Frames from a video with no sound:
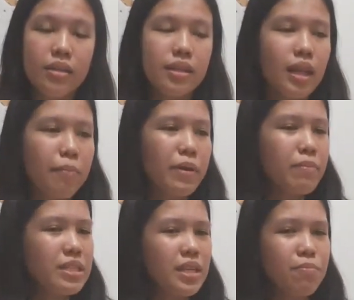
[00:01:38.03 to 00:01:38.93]
Tetapi
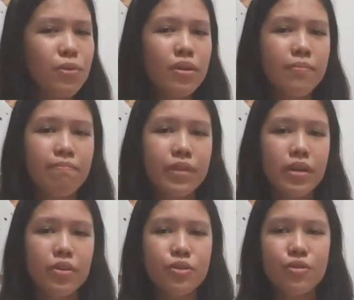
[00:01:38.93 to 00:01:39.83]
meskipun
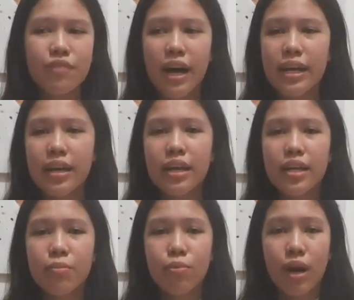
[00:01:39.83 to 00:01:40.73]
Yusuf akhirnya
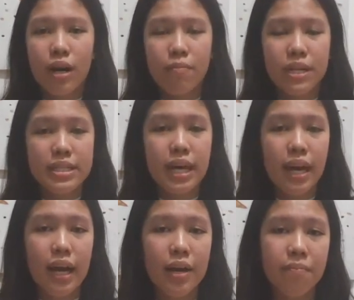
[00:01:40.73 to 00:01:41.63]
dibuang ke
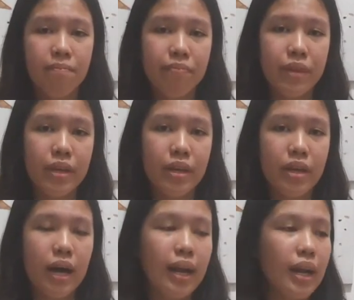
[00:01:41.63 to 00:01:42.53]
penjara
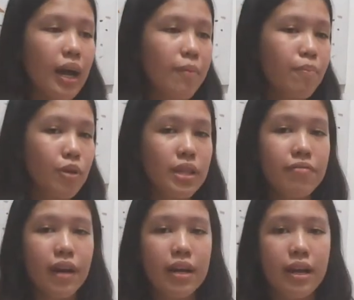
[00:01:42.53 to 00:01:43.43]
karena
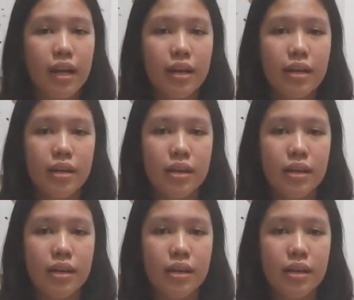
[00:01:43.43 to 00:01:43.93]
Potifar dan